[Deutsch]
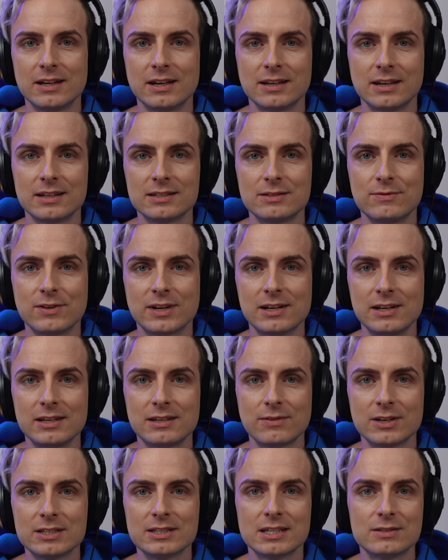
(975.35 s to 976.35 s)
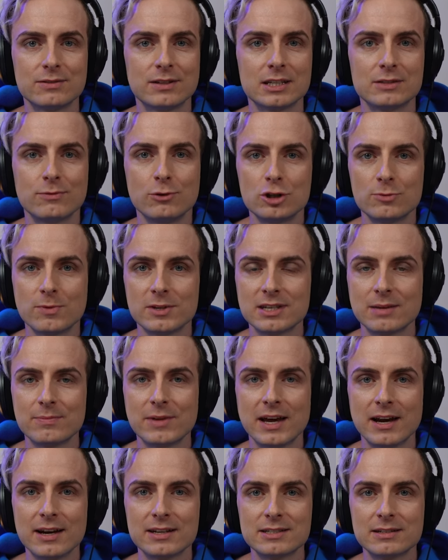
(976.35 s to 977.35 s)
Das ja. ist wirklich was, das, das wünscht man seinem
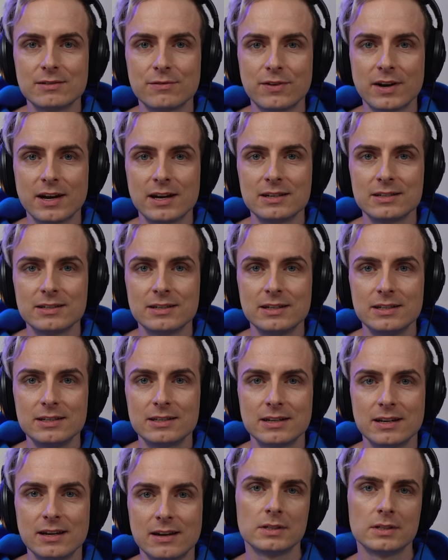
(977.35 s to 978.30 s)
ärgsten Feind nicht.